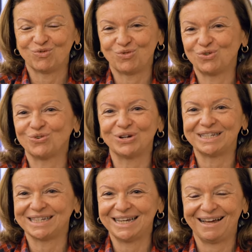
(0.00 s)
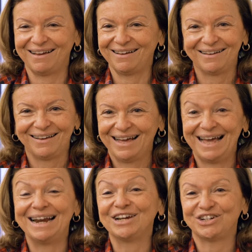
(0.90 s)
t'autoriser à
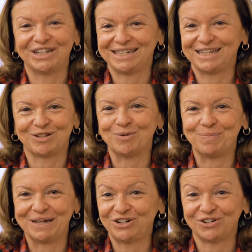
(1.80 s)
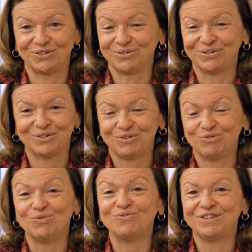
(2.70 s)
lâcher ce qui t'empêche
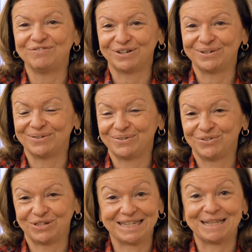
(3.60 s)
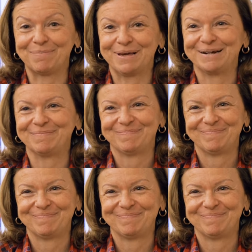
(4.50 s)
de vivre ce qui t'appelle.